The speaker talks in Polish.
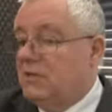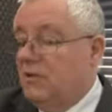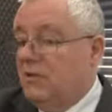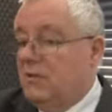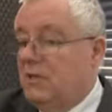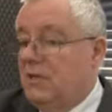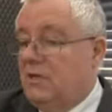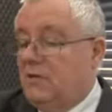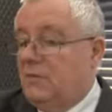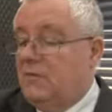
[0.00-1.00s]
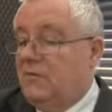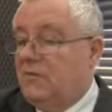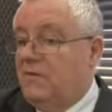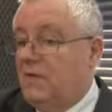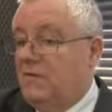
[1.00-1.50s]
z chorymi na choroby
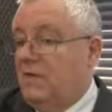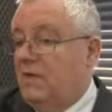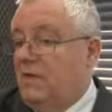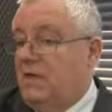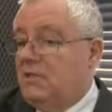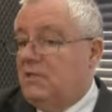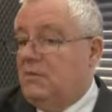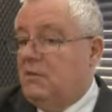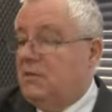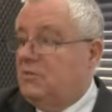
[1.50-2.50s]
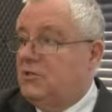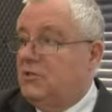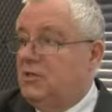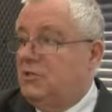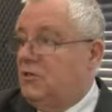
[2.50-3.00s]
nowotworowe, czyli mam na
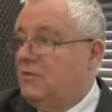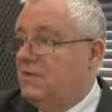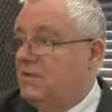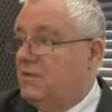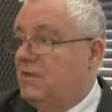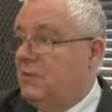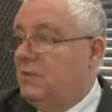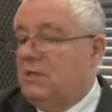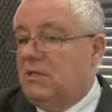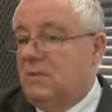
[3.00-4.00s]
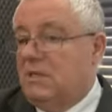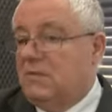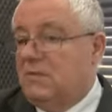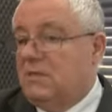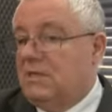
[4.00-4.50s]
myśli dział fizjoterapii,
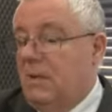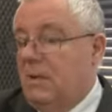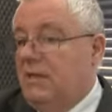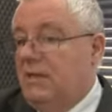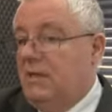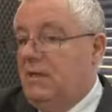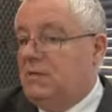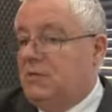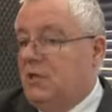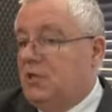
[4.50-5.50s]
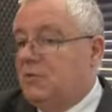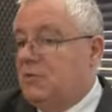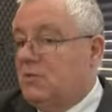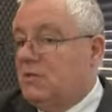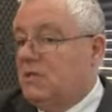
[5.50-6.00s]
natomiast pozostałe, czyli
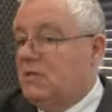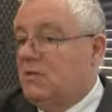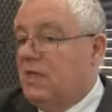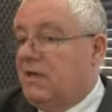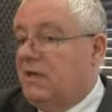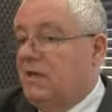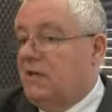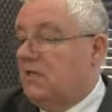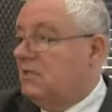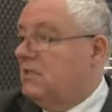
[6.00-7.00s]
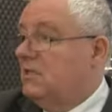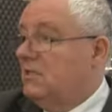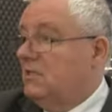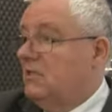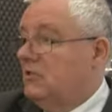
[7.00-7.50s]
hospicjum stacjonarne, nasz
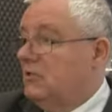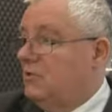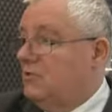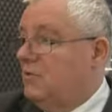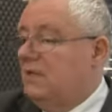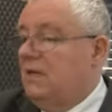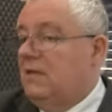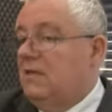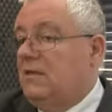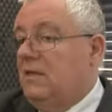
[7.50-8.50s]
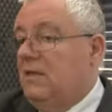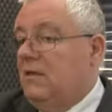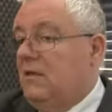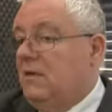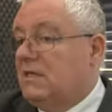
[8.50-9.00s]
e, oddział szpitalny
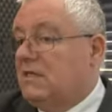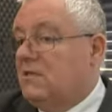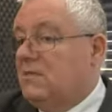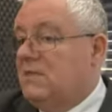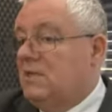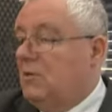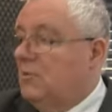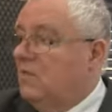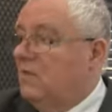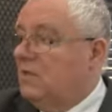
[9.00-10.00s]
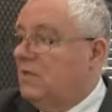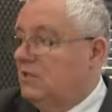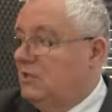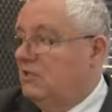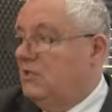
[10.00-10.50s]
oraz hospicja domowe
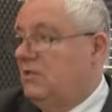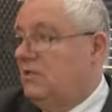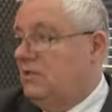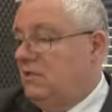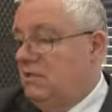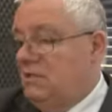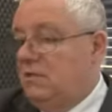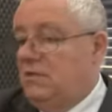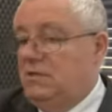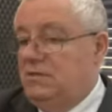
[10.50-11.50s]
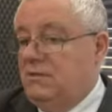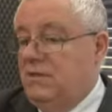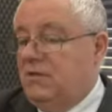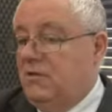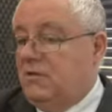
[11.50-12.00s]
dla dzieci i e,
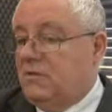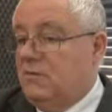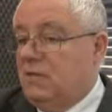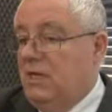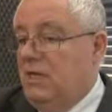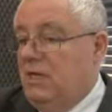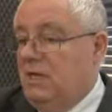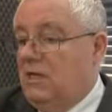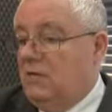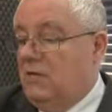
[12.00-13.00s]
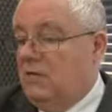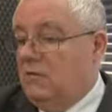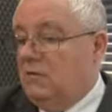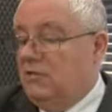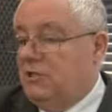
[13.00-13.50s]
dla dorosłych, jako
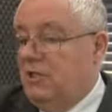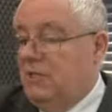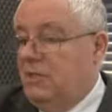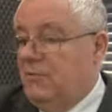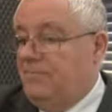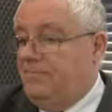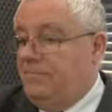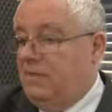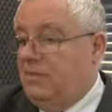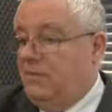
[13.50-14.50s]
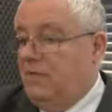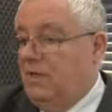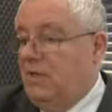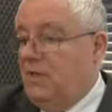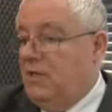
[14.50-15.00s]
oddzielne
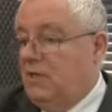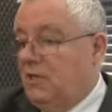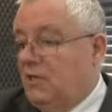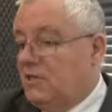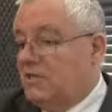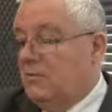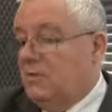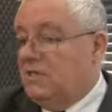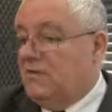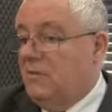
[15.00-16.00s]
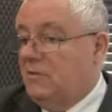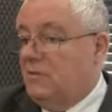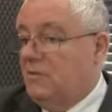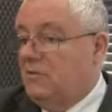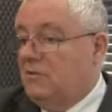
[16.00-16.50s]
dwie jednostki, my nazywamy
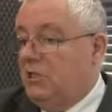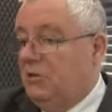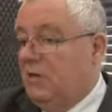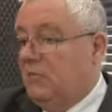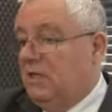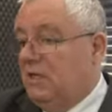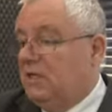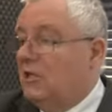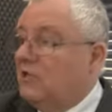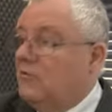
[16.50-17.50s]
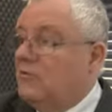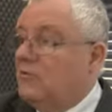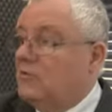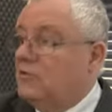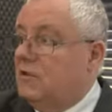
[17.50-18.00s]
to działami, ale Narodowy
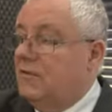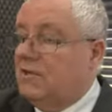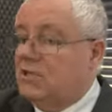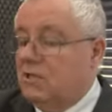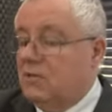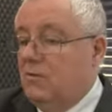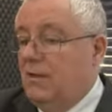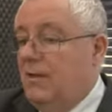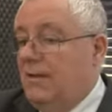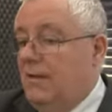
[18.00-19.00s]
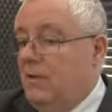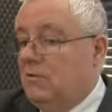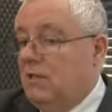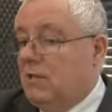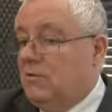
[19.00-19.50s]
Fundusz Zdrowia też traktuje
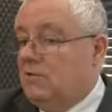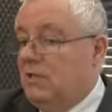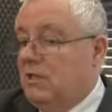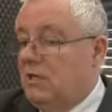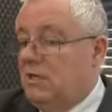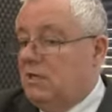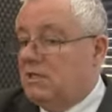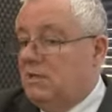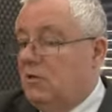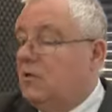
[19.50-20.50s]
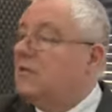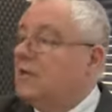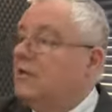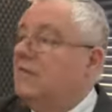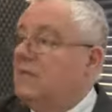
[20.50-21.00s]
to jako oddzielne jednostki, bo
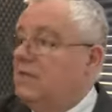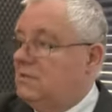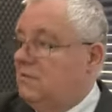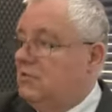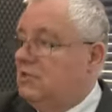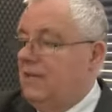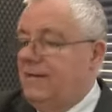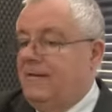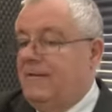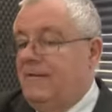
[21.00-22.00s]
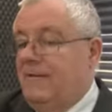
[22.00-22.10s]
kontraktowanie jest oddzielne. Proszę